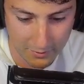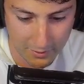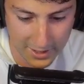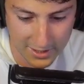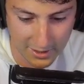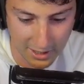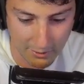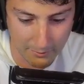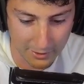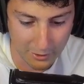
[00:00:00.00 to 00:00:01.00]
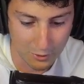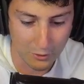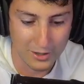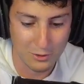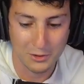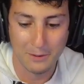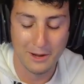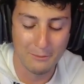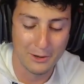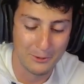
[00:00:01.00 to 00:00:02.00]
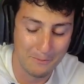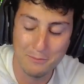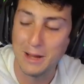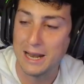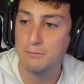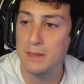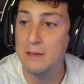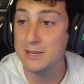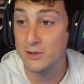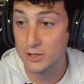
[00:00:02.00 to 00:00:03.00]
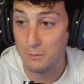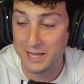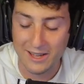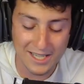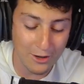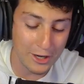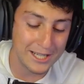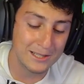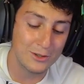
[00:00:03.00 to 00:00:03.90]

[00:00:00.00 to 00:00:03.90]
¿Qué se siente al haber perdido todas contra Pan, amigo? Vale, y misiones completadas. Y con esto,